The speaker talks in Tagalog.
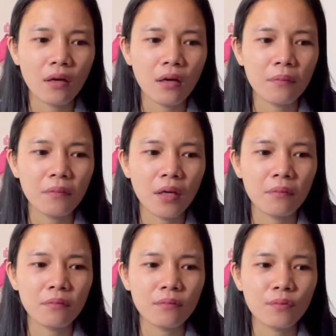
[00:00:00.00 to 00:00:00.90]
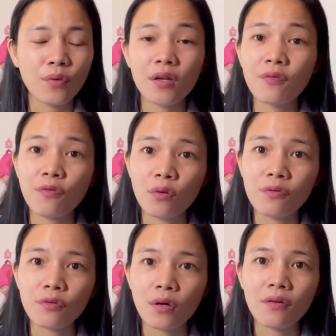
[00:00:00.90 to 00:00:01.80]
I'm, I'm grateful
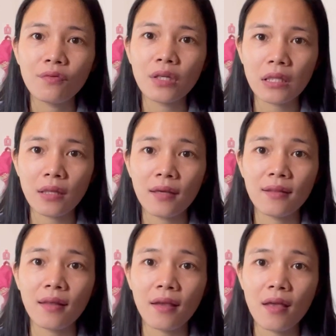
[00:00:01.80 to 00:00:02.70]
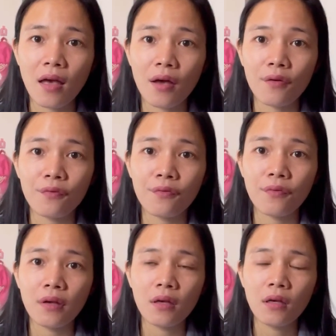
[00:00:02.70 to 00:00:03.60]
for everything that I have.
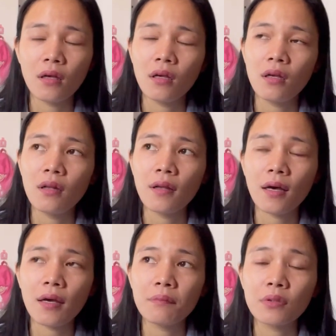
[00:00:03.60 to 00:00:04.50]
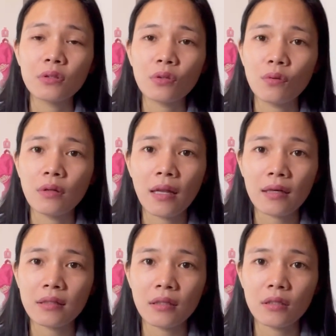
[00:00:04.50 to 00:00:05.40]
Na I'm so
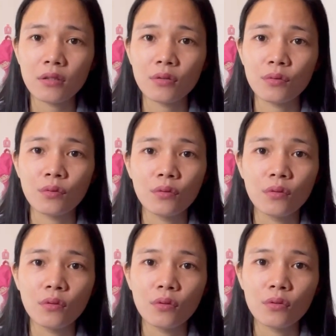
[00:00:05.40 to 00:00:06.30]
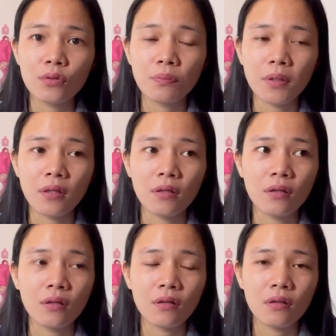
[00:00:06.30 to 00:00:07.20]
lucky to to be
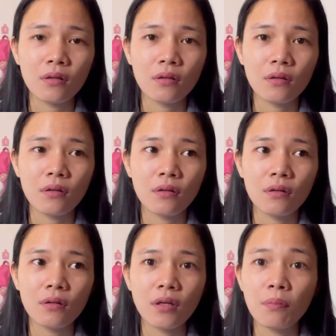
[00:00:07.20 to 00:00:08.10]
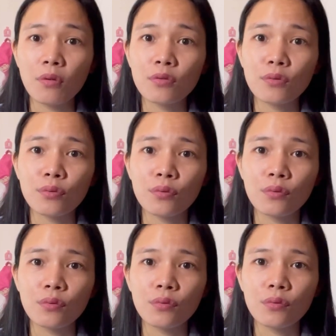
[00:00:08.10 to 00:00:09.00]
able
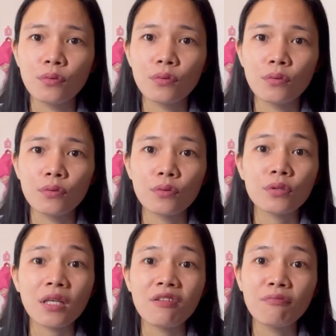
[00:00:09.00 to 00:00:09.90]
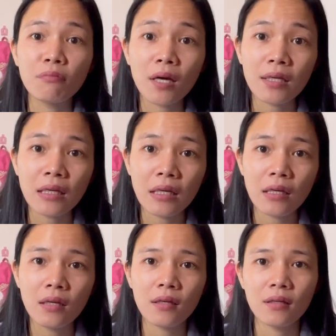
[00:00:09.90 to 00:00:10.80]
to to save
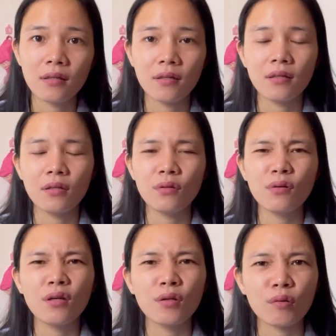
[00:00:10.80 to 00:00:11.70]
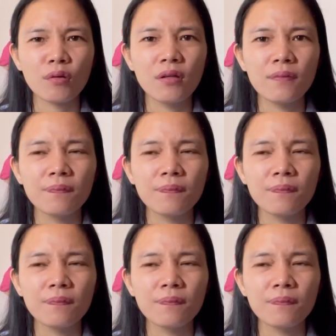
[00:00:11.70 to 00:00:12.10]
money, yung ganun